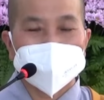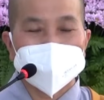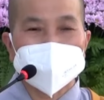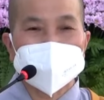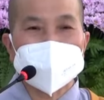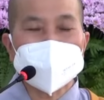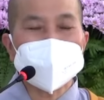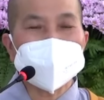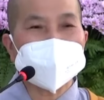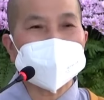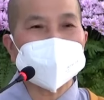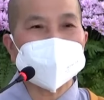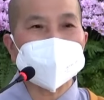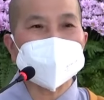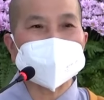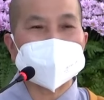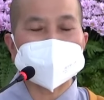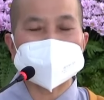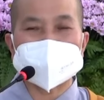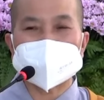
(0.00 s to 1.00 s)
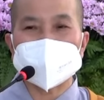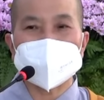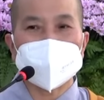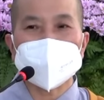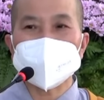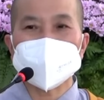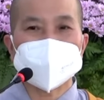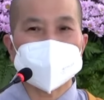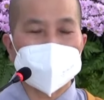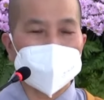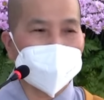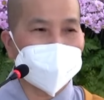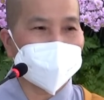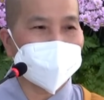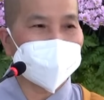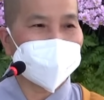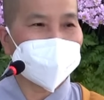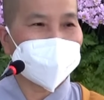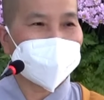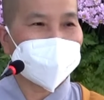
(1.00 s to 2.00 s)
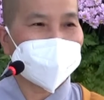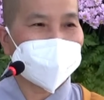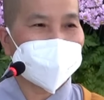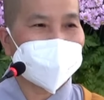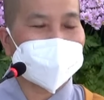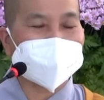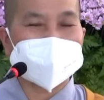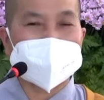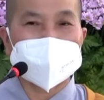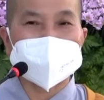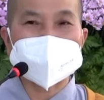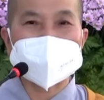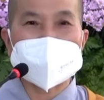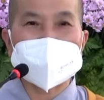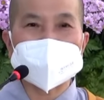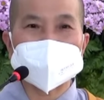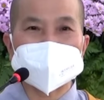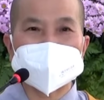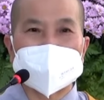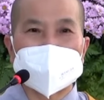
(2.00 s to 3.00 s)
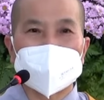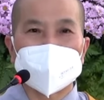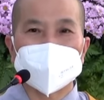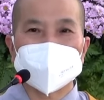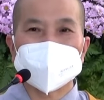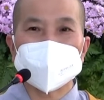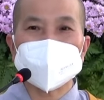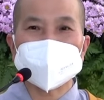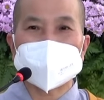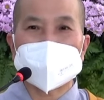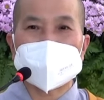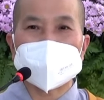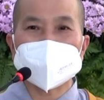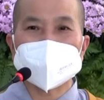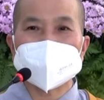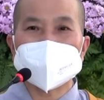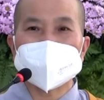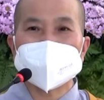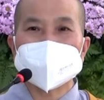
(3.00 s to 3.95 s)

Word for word: Nếu như chúng ta chỉ nói suông thì chẳng khác nào chúng ta